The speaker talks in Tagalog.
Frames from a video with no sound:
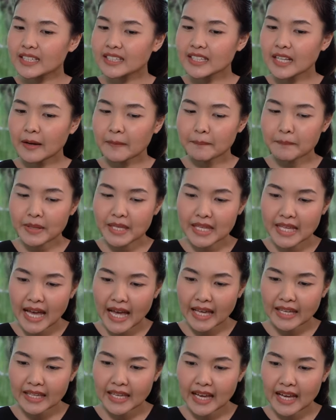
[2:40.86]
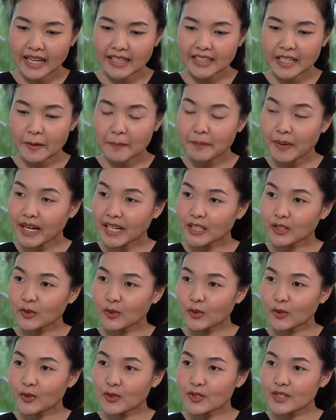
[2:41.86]
ng biyaya ng
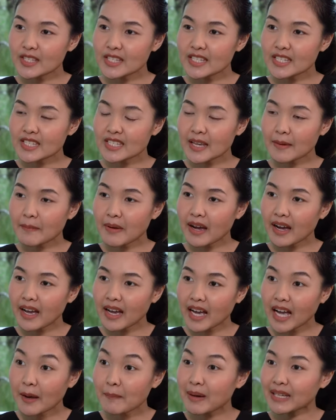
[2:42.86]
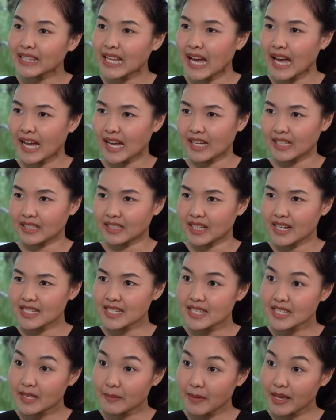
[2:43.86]
Panginoon sa mga kabataan.
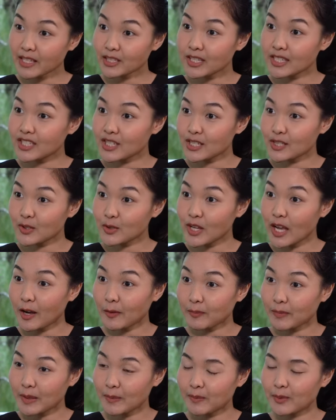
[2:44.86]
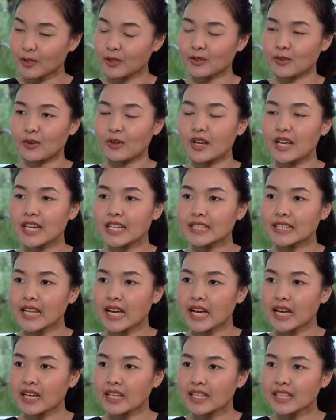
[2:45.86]
Kasi sa messages to young people, no,
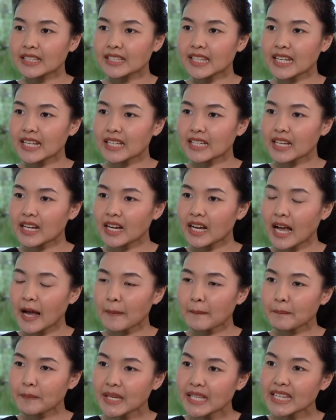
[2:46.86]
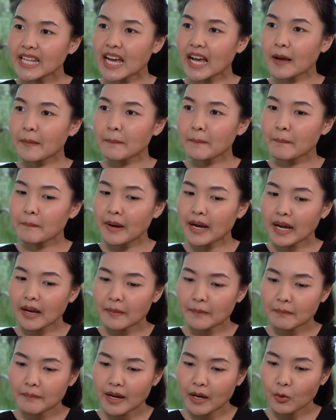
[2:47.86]
na talagang ang
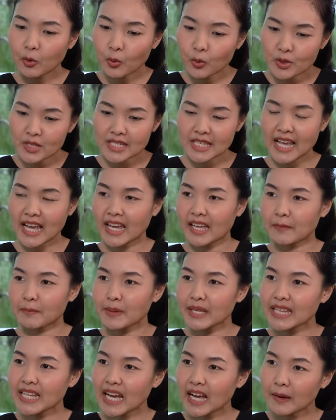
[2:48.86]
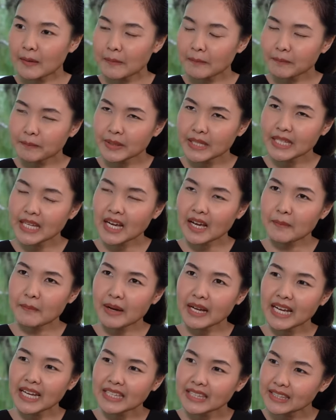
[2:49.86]
pinakamahusay, pinaka,
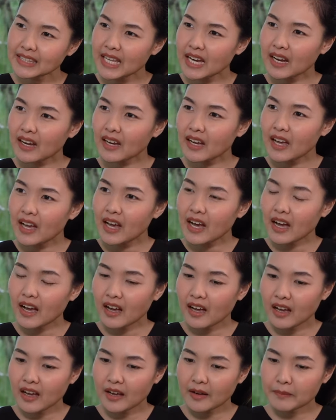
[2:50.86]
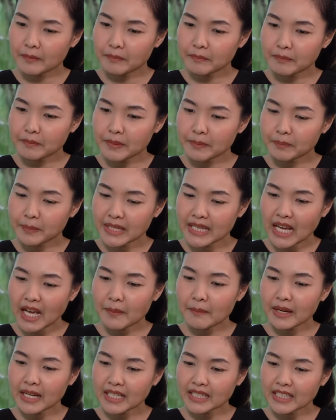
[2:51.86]
pinakamagandang uh,
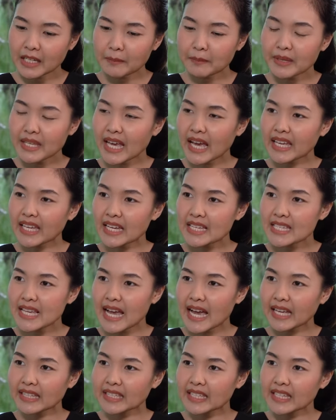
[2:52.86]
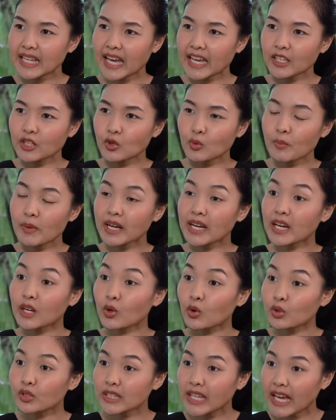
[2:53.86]
pinakamagandang biyaya sa atin ay yung
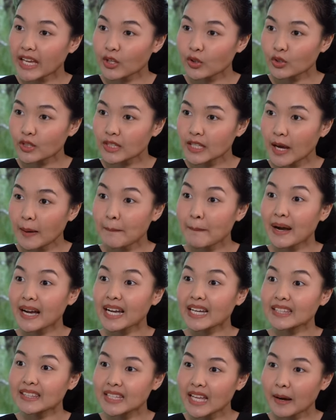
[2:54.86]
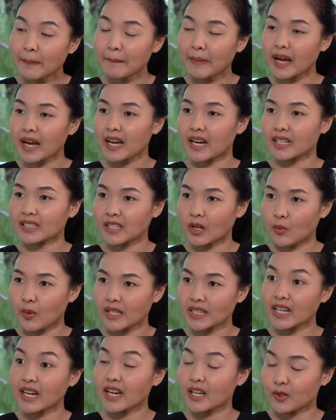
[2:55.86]
magkaroon tayo ng magandang
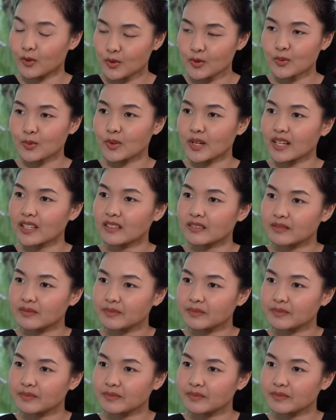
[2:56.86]
pangangatawan ng kalusugan.